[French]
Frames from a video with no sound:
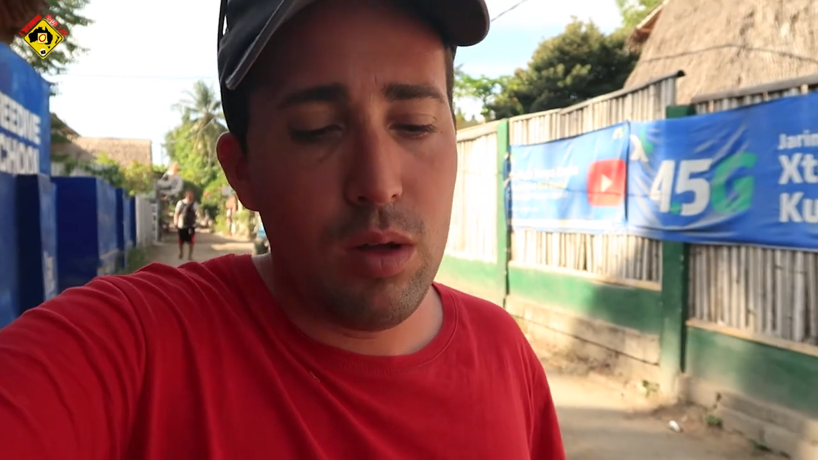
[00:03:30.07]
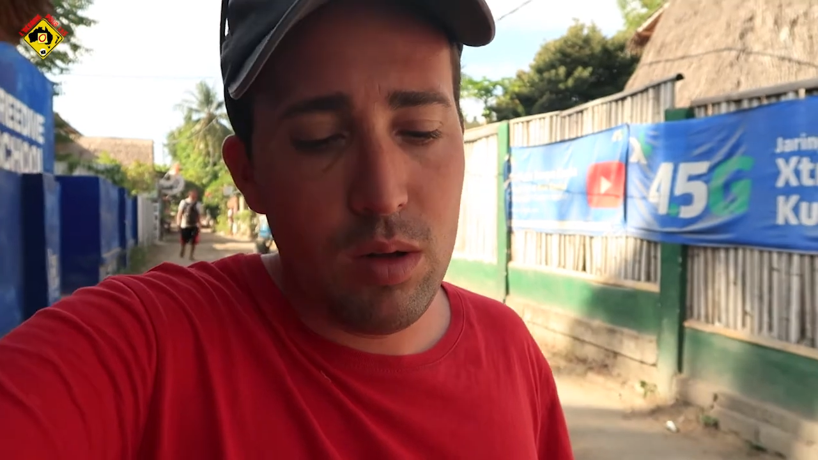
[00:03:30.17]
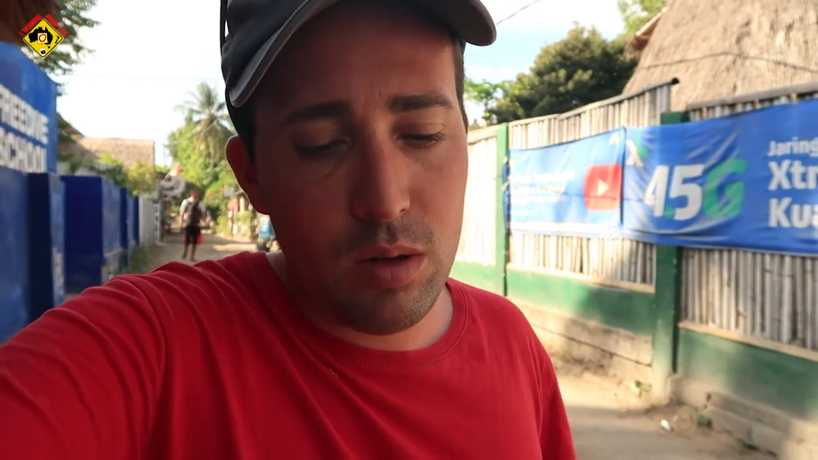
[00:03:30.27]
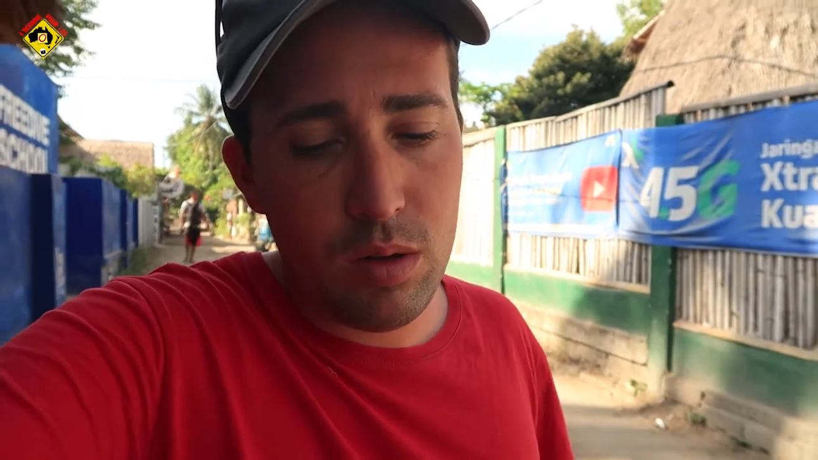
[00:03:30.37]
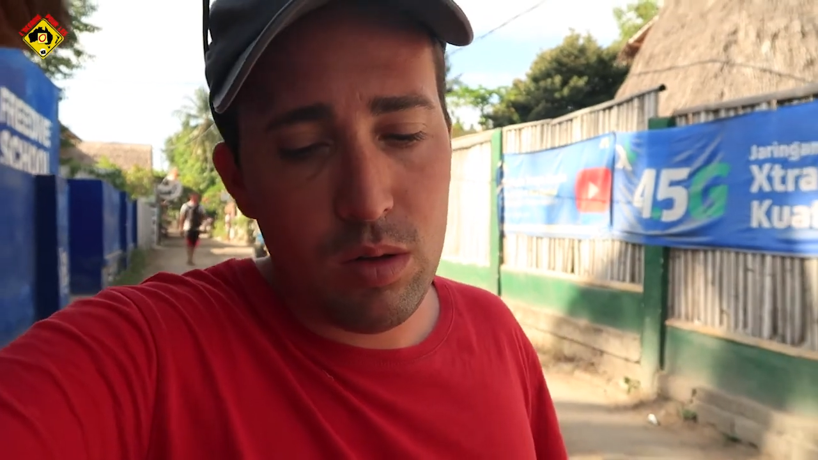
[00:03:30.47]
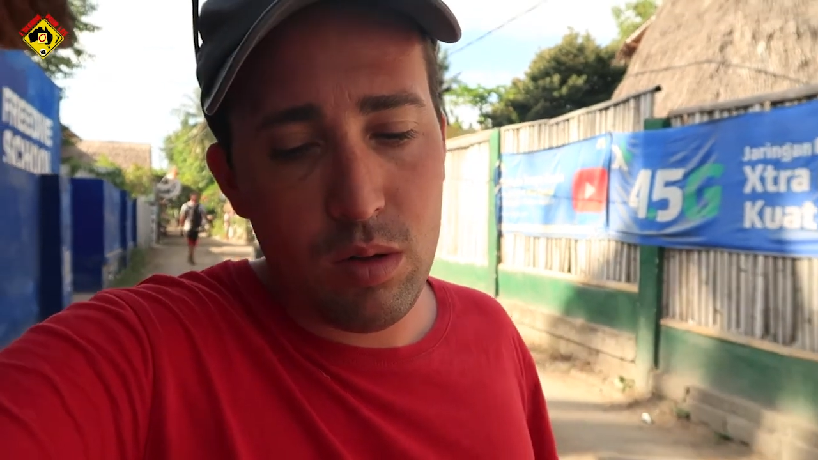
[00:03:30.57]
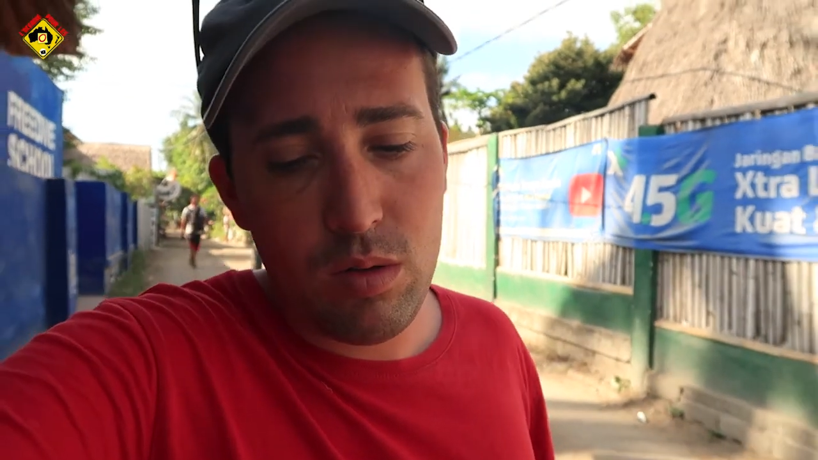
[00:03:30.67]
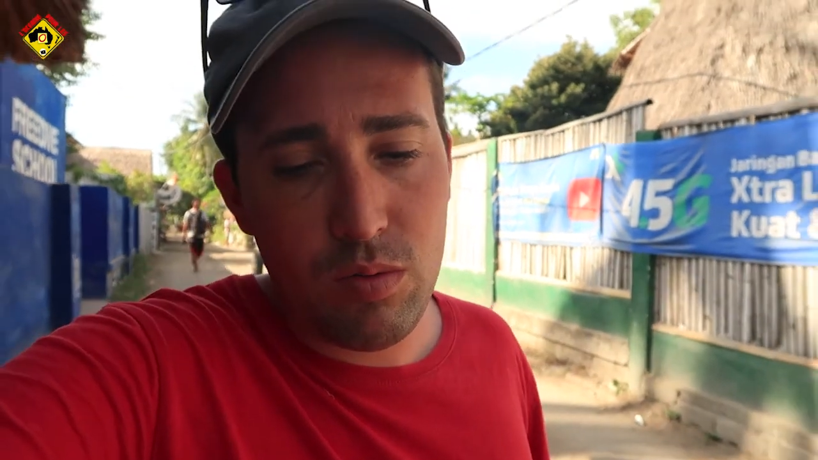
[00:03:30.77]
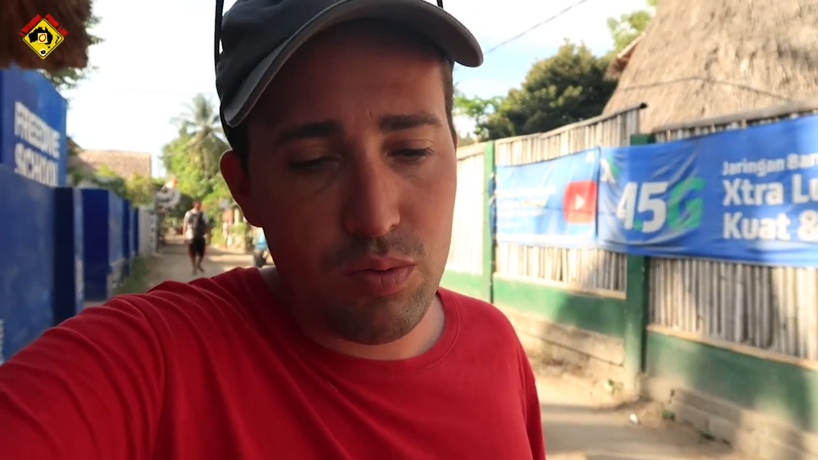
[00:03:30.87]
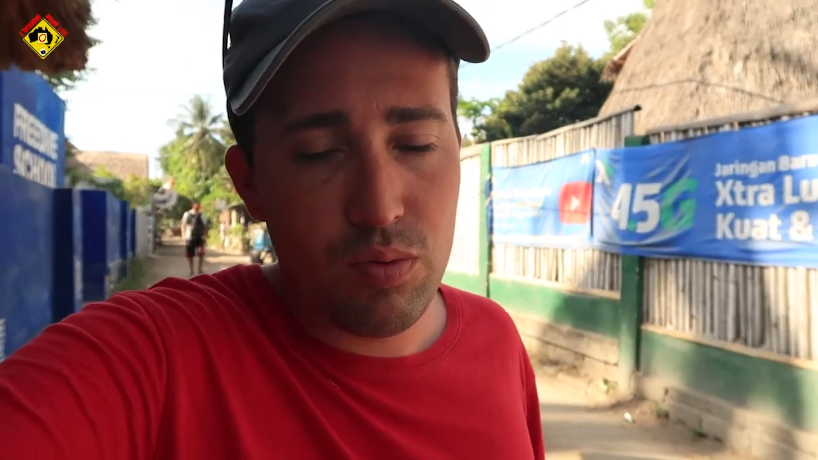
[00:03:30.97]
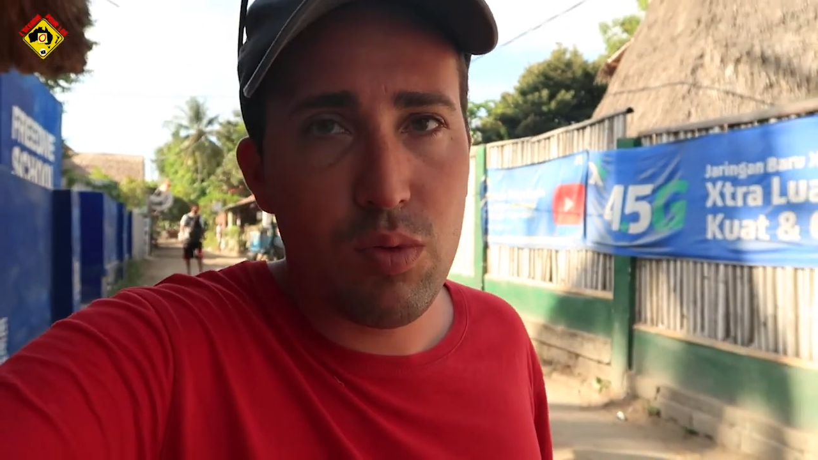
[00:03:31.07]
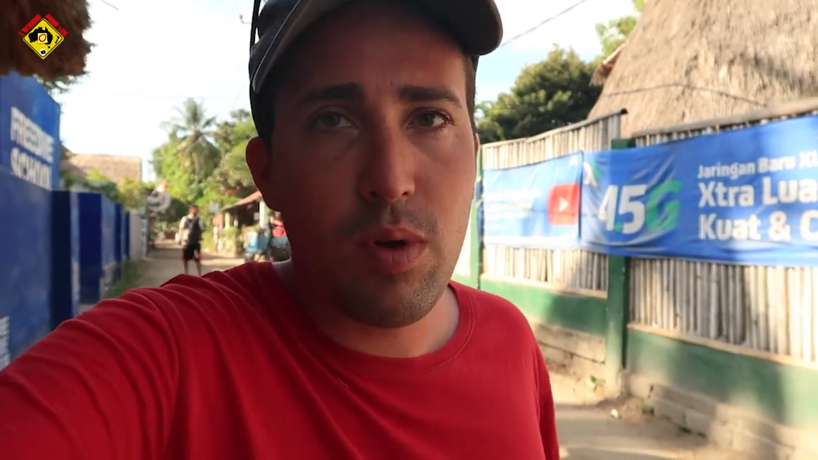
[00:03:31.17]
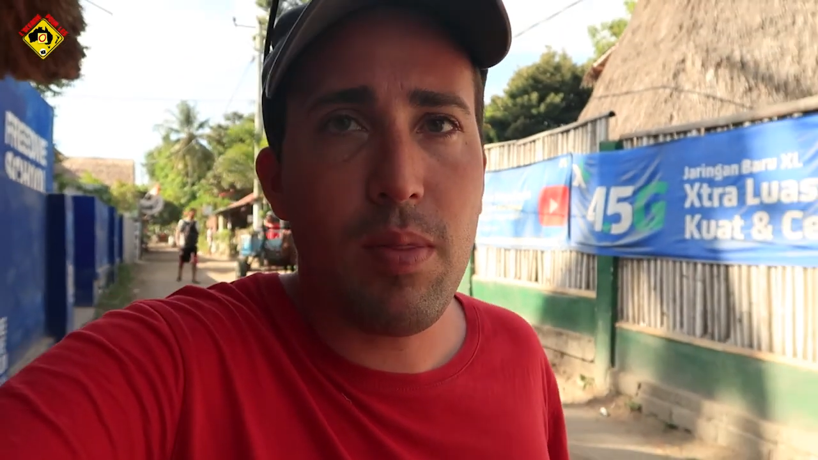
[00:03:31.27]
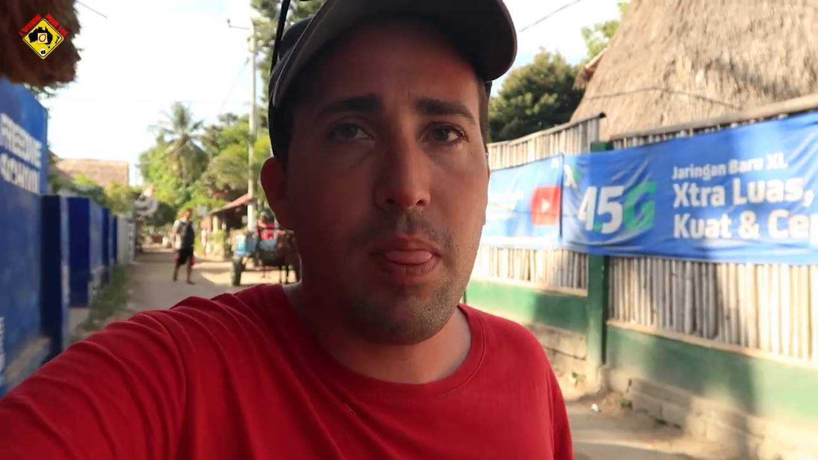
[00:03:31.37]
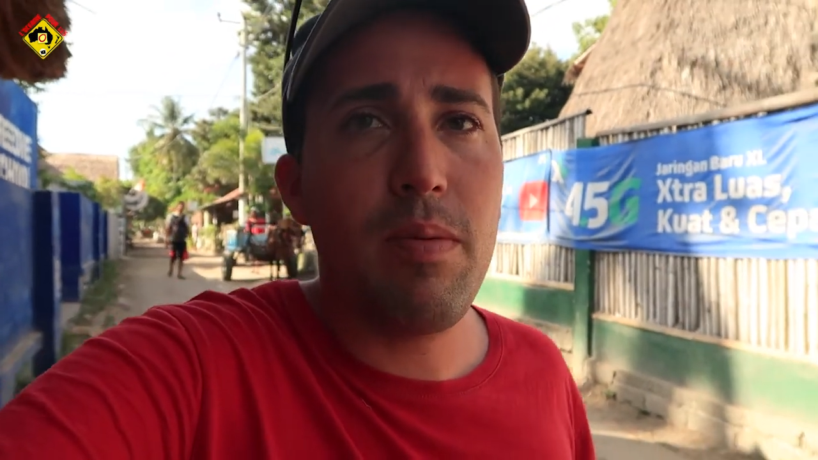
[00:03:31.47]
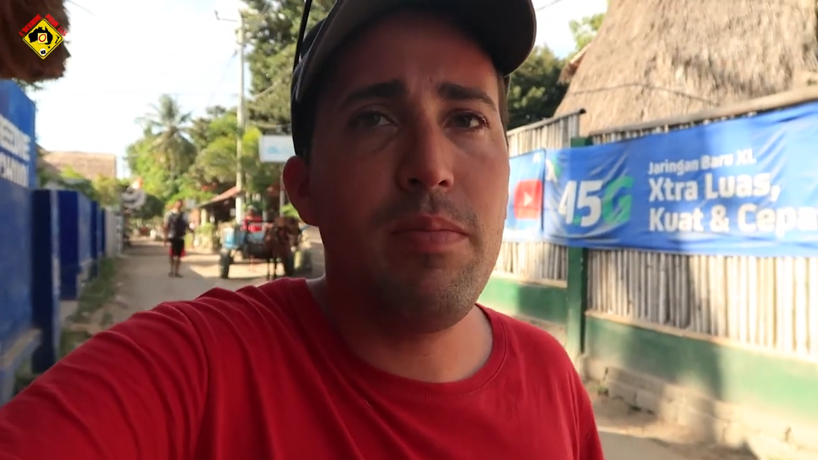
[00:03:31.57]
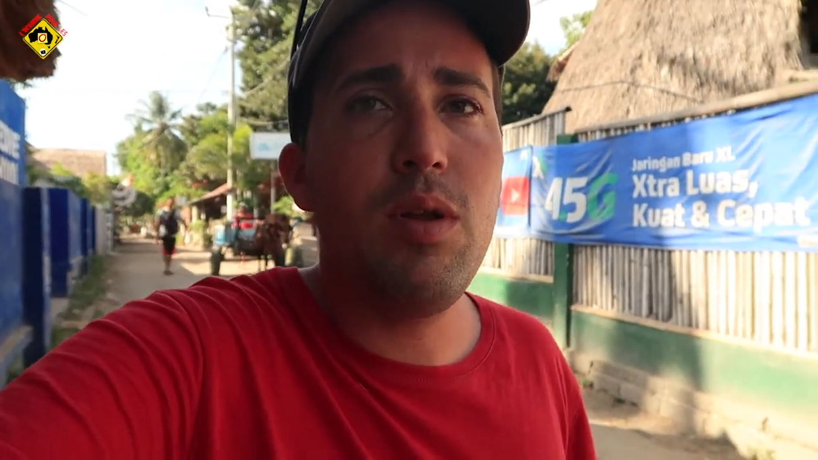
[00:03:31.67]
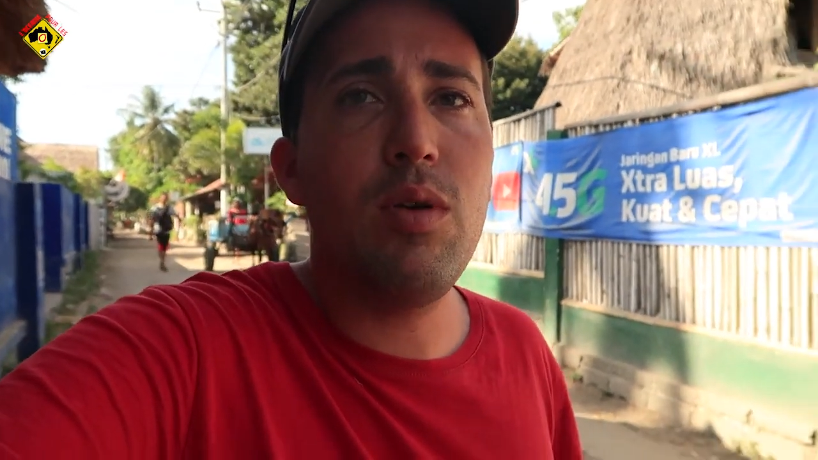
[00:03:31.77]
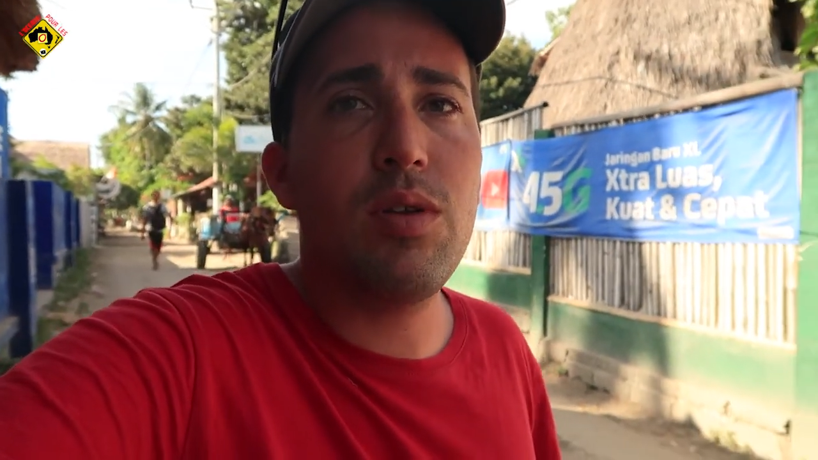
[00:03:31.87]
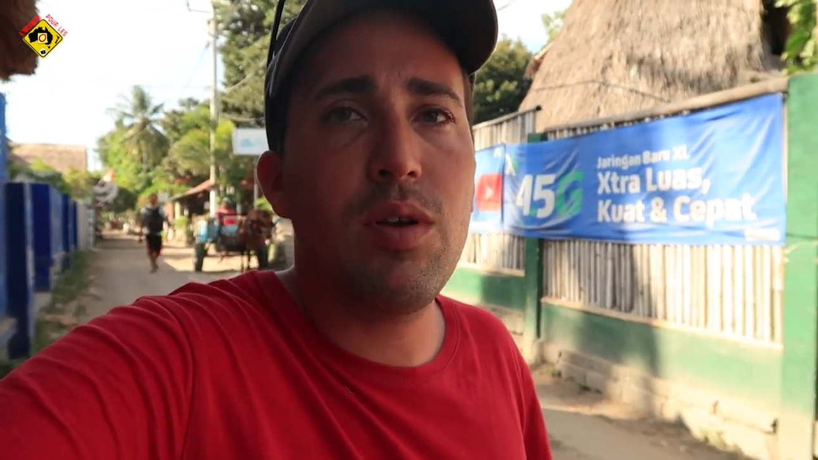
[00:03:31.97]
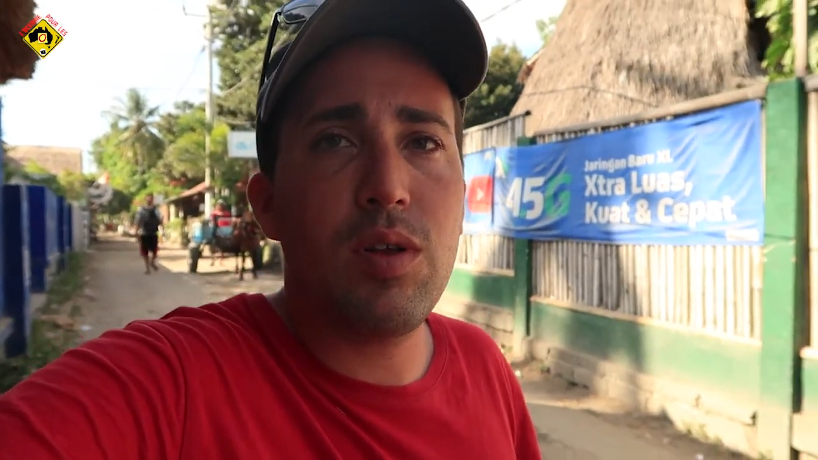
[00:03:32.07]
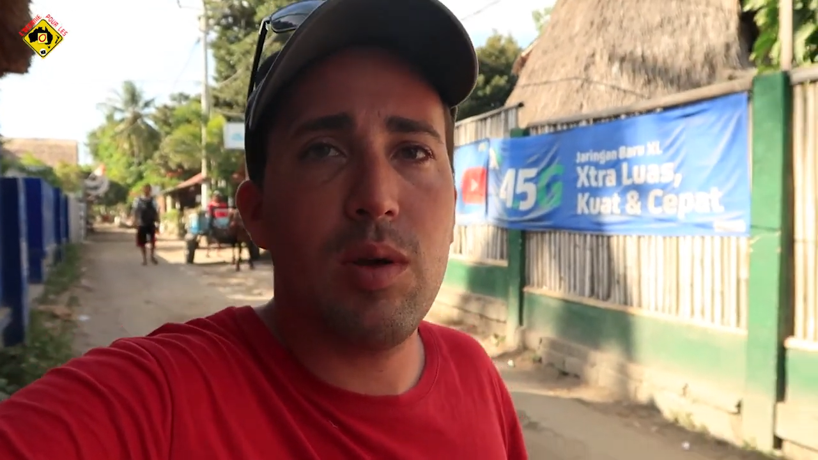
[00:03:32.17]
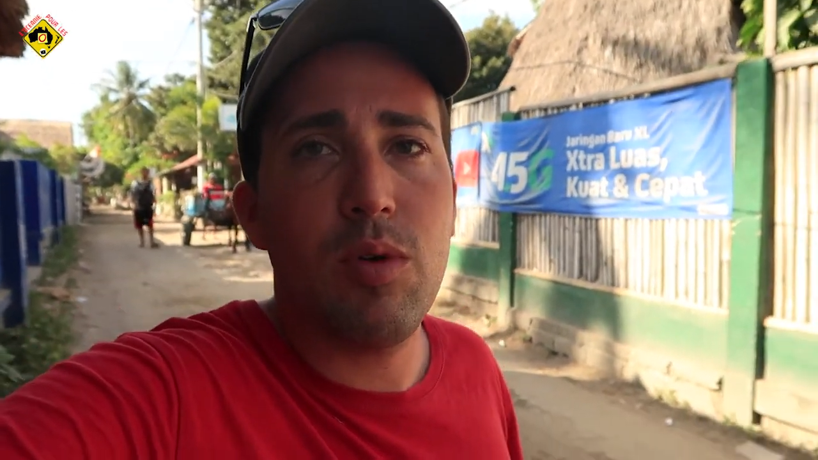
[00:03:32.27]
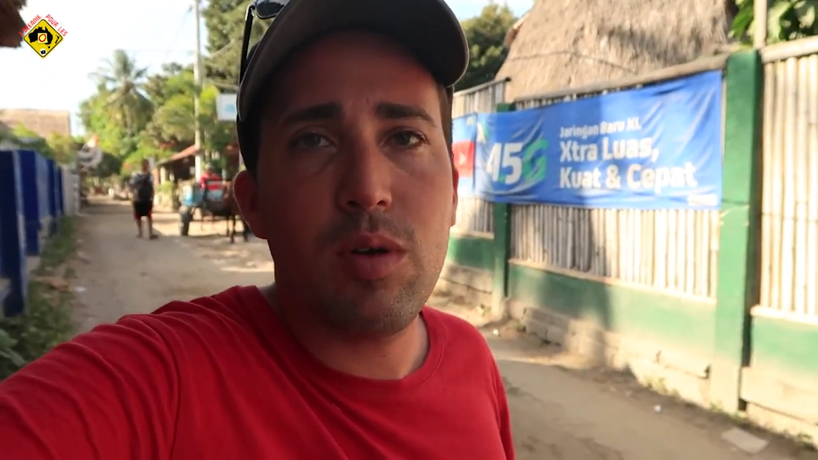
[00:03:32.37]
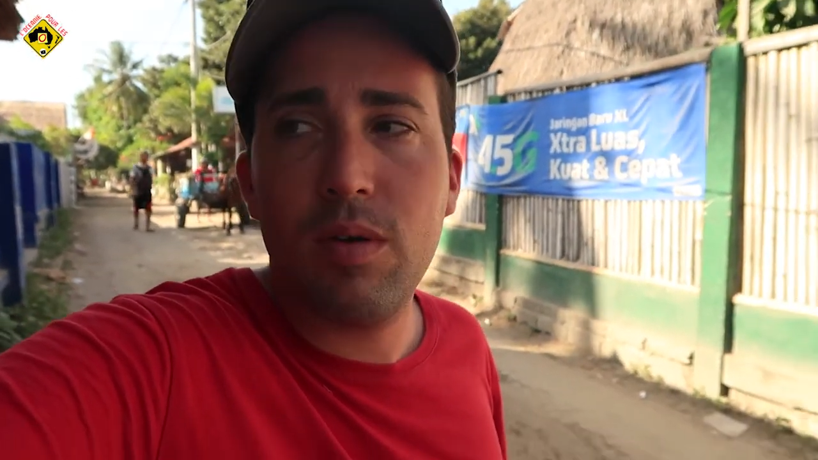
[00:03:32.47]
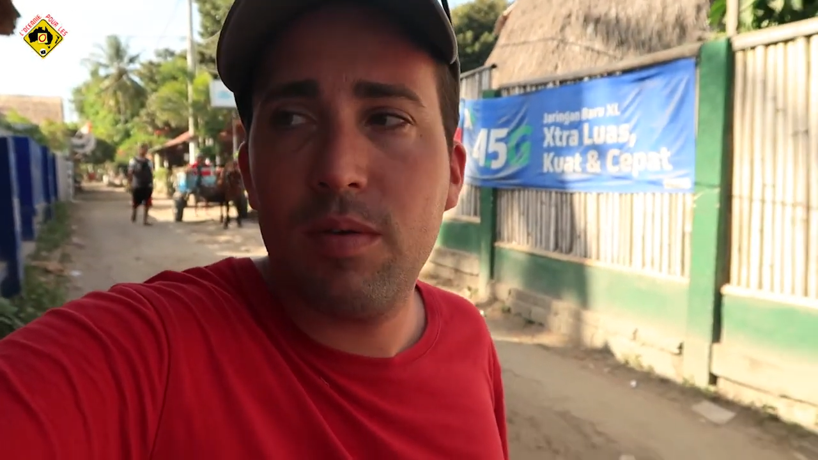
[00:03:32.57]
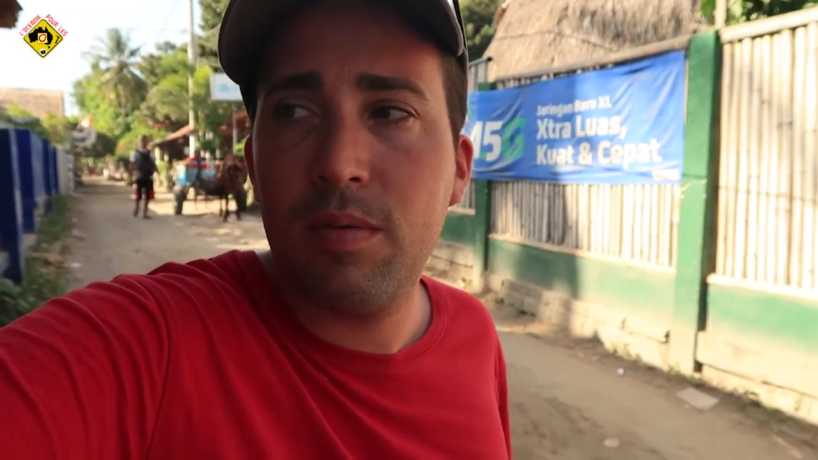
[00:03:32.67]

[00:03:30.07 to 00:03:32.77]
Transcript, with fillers: Euh, ouais, donc bilan très très moyen.